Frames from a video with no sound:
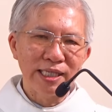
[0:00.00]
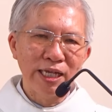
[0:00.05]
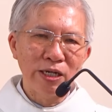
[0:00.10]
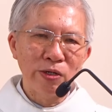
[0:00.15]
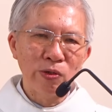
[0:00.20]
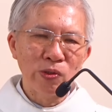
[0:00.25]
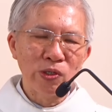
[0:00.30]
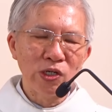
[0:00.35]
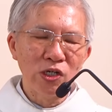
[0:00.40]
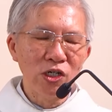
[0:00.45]

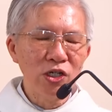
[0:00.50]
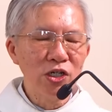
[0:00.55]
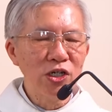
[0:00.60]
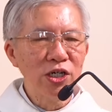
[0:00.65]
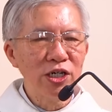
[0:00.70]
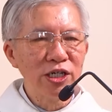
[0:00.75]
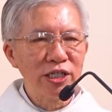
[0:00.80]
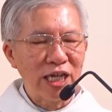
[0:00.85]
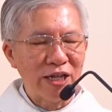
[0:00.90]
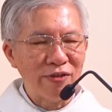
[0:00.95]
nêu
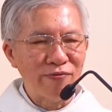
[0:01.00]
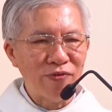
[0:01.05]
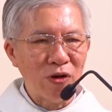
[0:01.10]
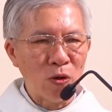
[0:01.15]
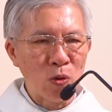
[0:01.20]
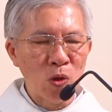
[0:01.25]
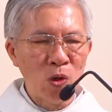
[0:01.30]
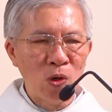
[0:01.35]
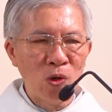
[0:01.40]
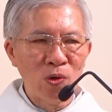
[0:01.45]
gương Thánh
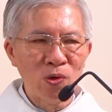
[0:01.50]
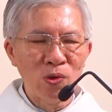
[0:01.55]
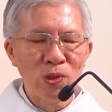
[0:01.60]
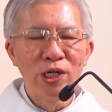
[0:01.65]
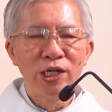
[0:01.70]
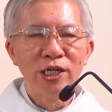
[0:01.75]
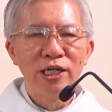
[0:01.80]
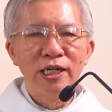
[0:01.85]
Phaolô